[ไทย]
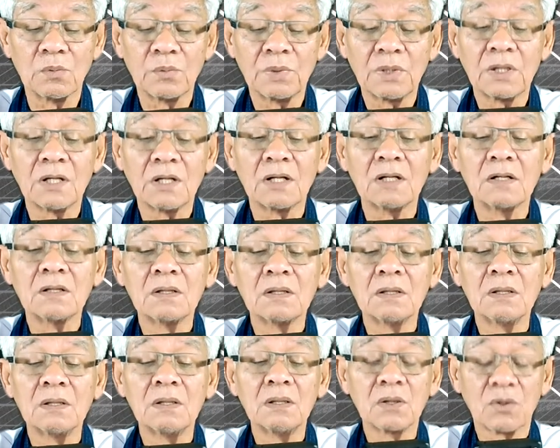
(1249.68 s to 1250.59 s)
เพื่อน
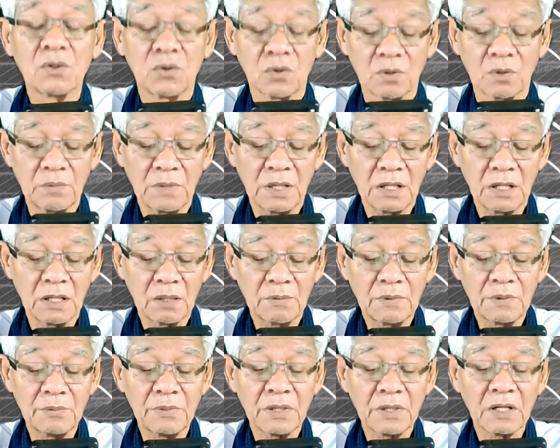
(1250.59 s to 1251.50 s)
กดมาแล้ว
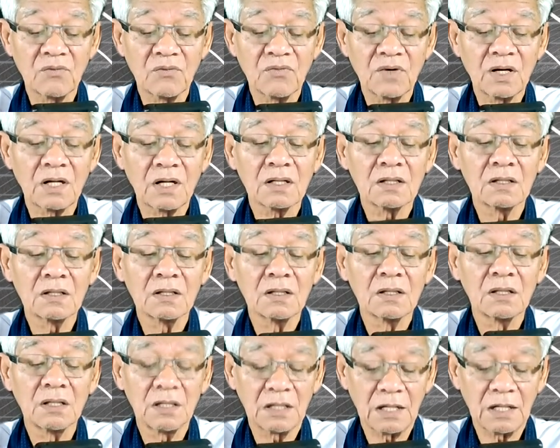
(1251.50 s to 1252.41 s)
มันมีคำว่า
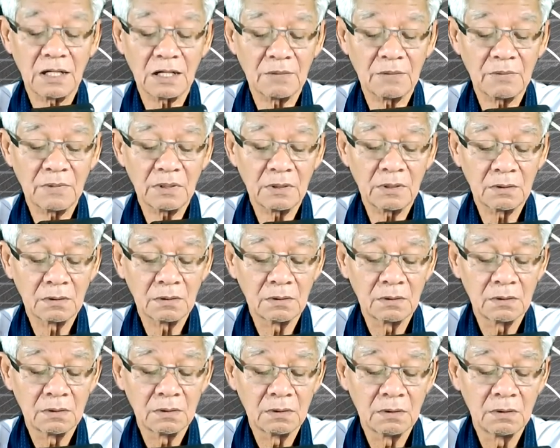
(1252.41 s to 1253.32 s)
หน้านี่มัน
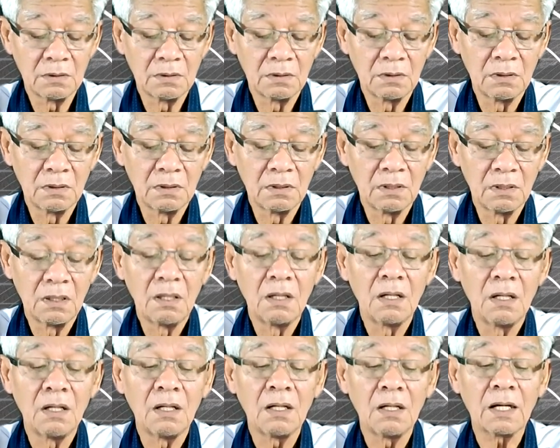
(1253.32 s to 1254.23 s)

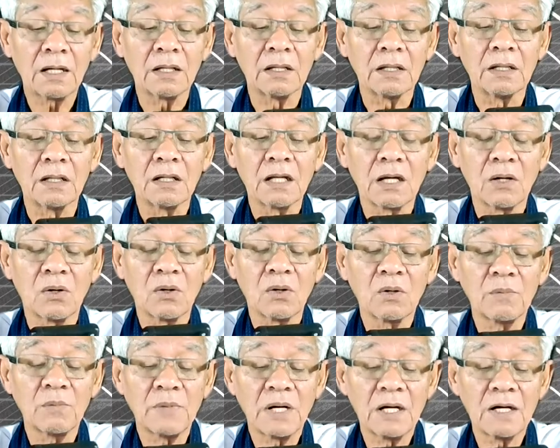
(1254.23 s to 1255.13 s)
ไล่หนีได้อ๋อ
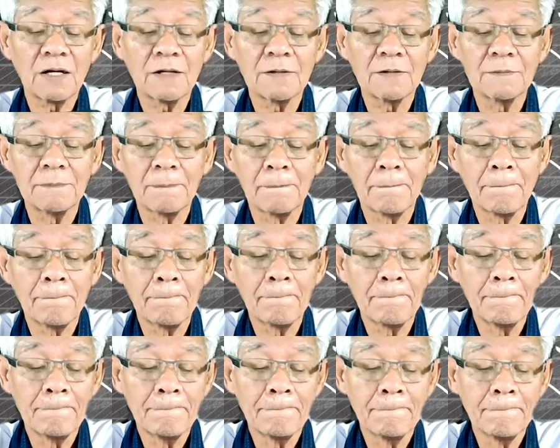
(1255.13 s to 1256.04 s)
มาแล้ว
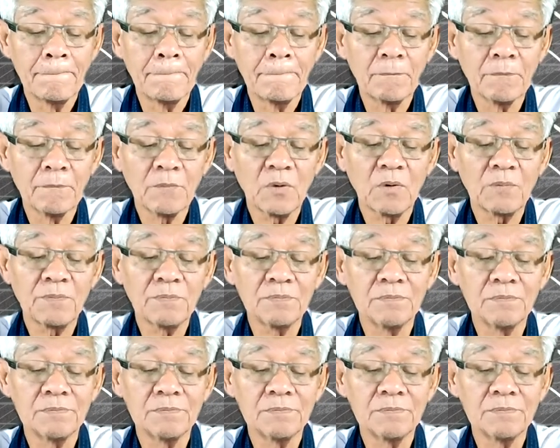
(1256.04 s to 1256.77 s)
ปุ๊บ